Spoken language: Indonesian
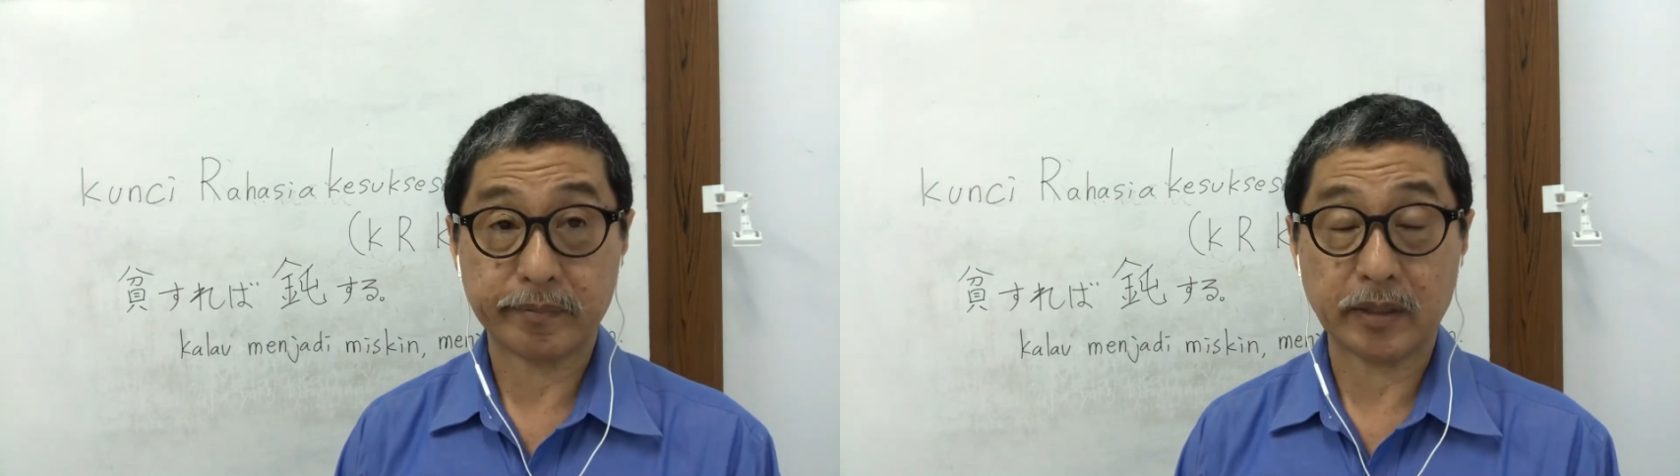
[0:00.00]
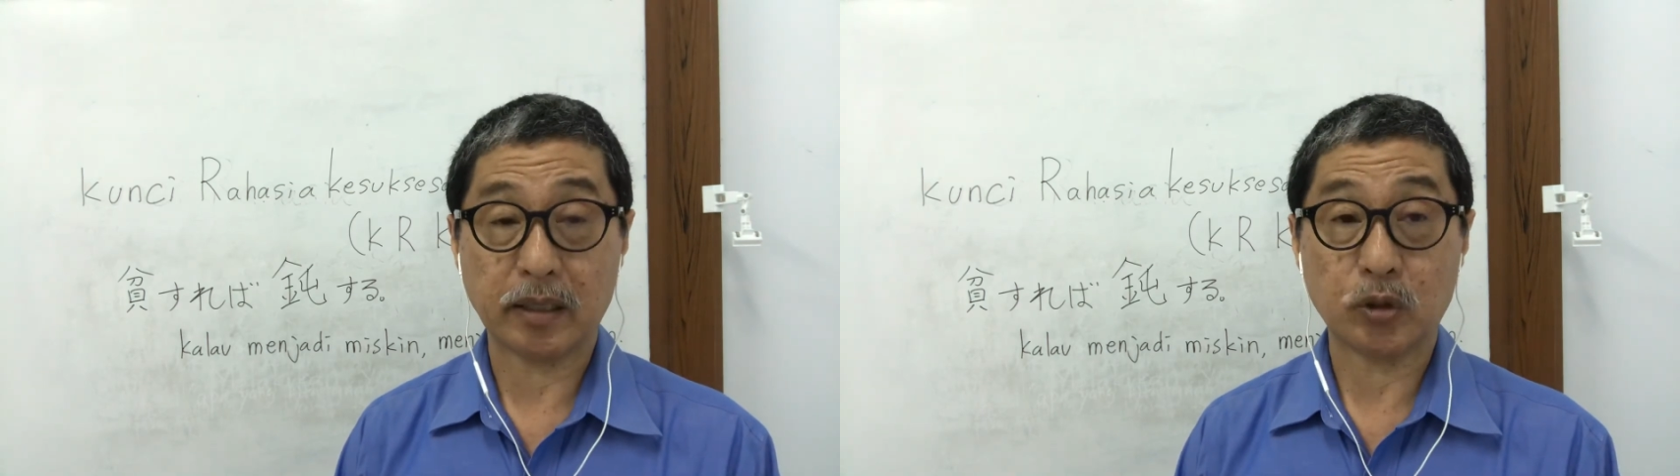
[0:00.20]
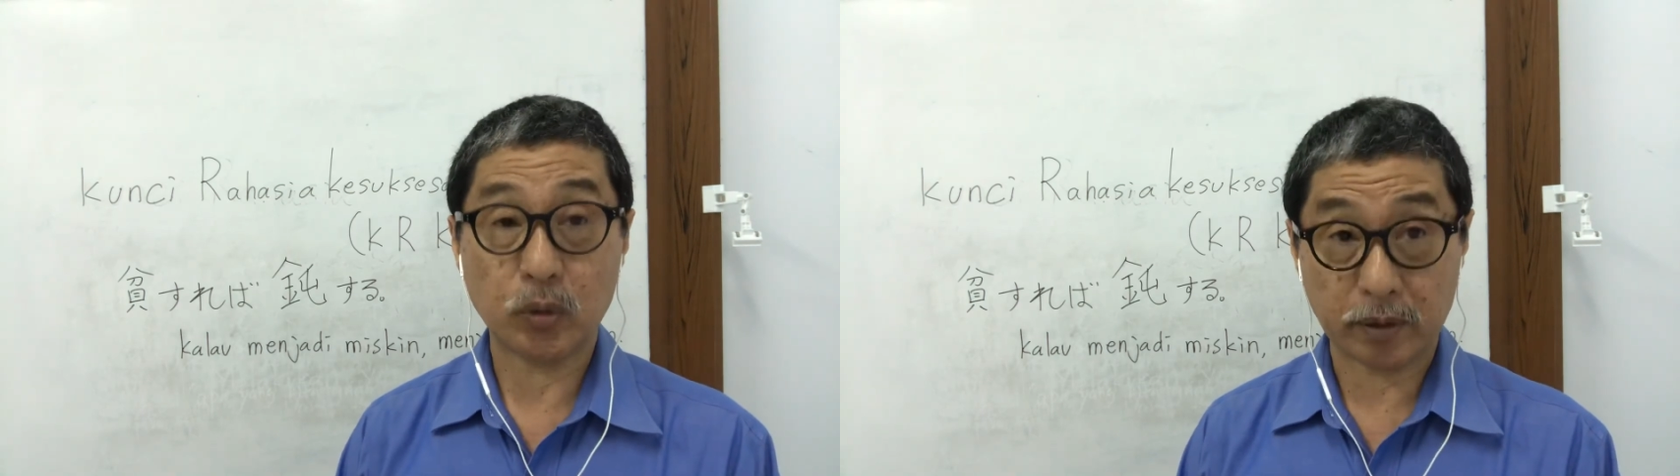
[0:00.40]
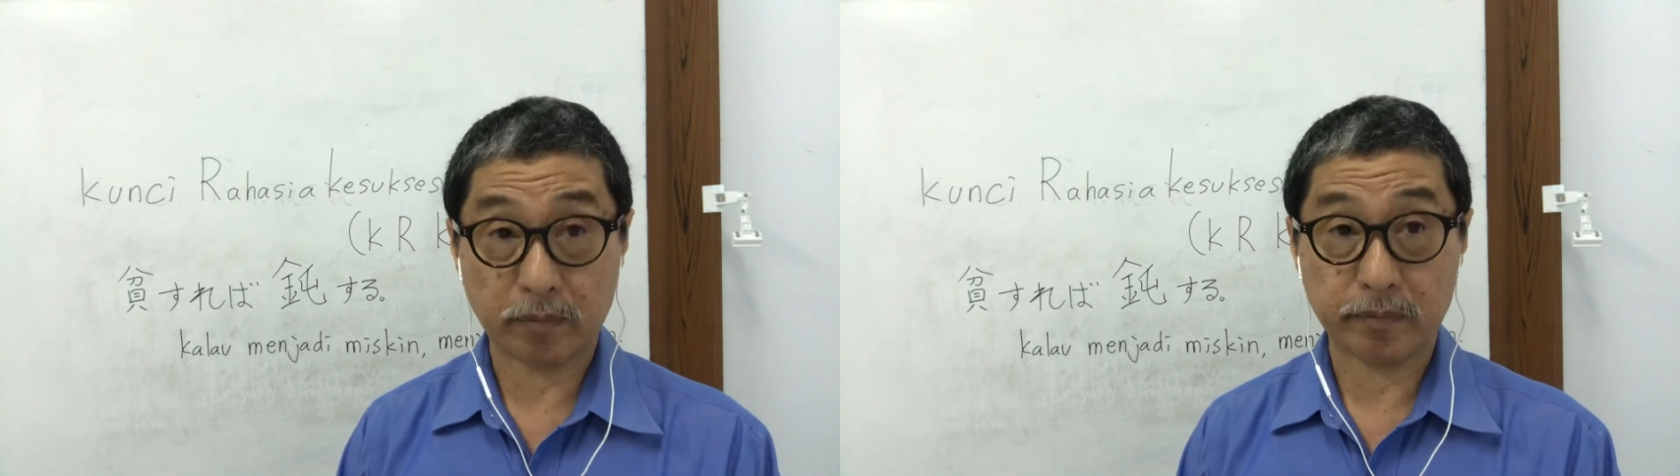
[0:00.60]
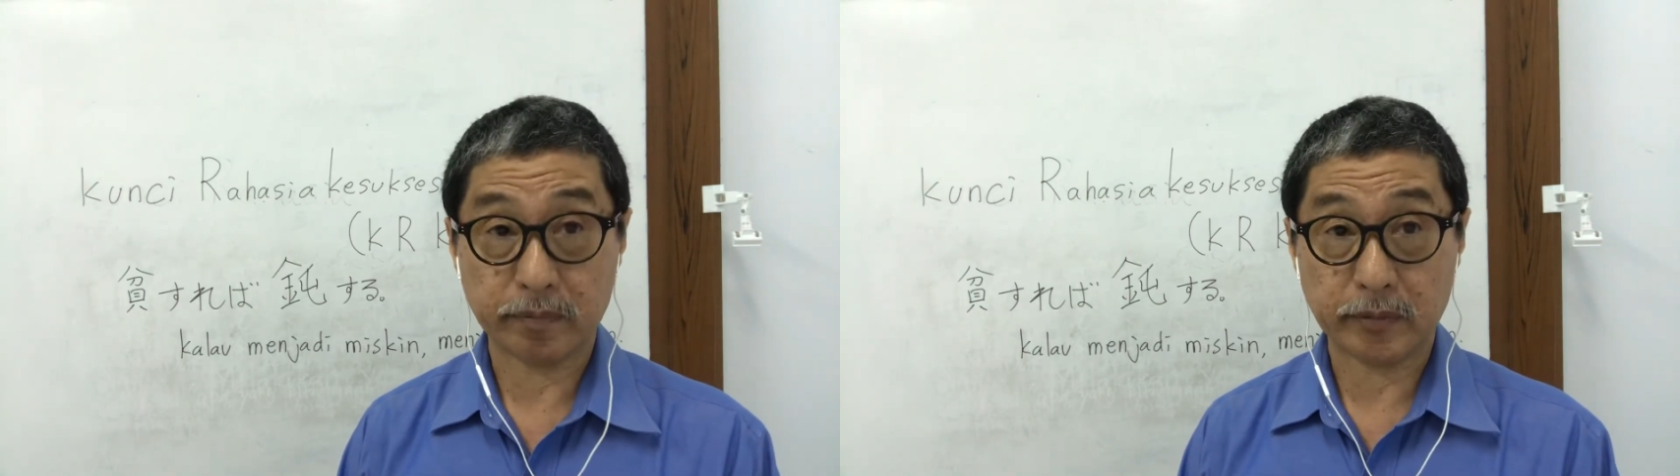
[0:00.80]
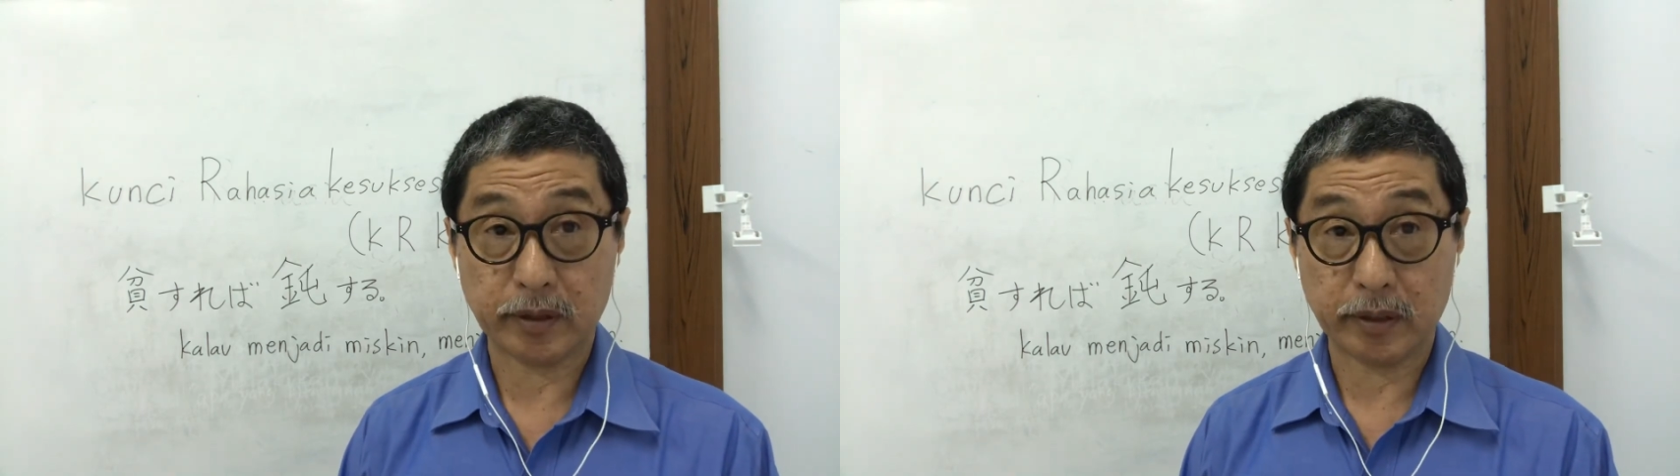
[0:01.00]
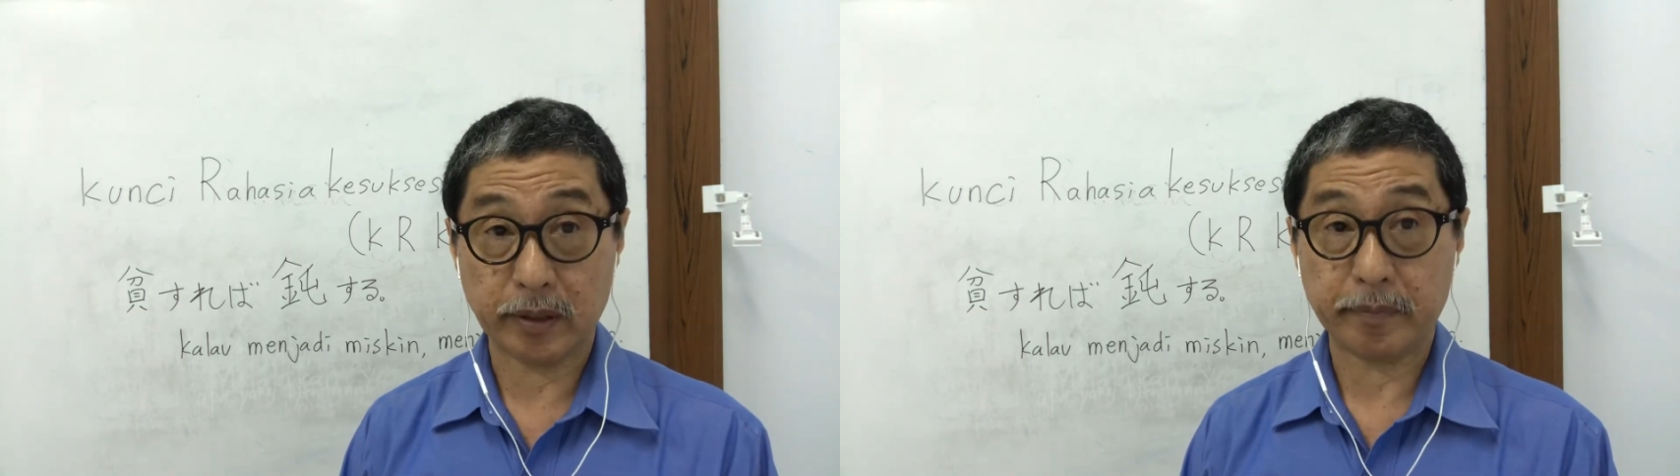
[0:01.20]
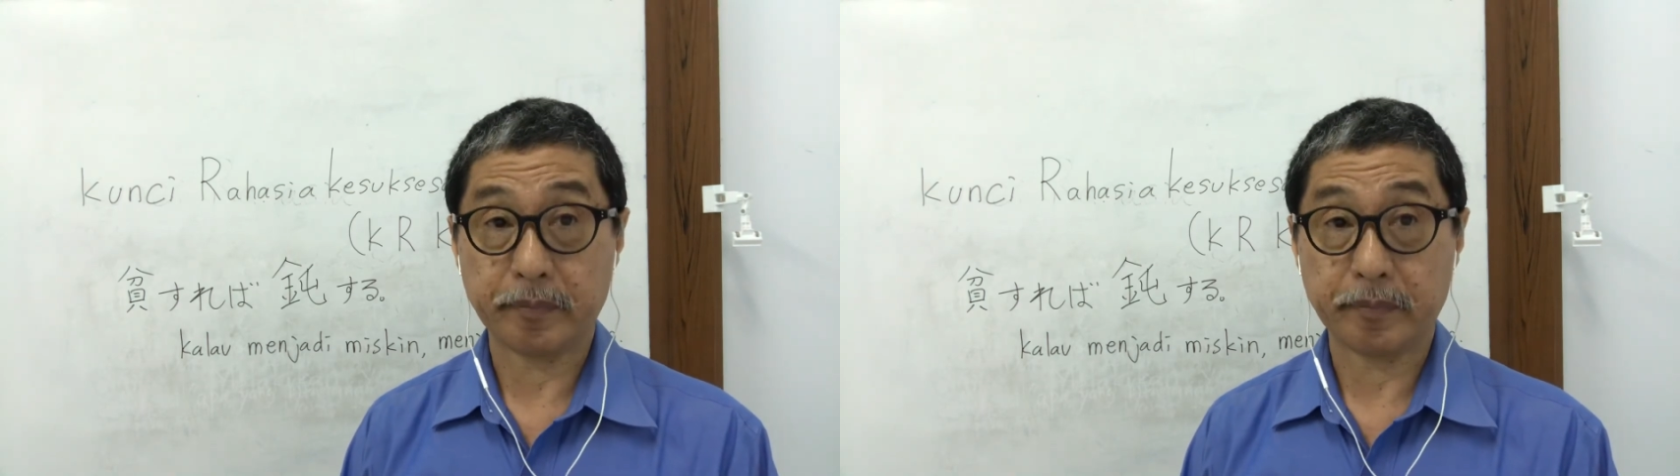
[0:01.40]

ya duit gitu ya.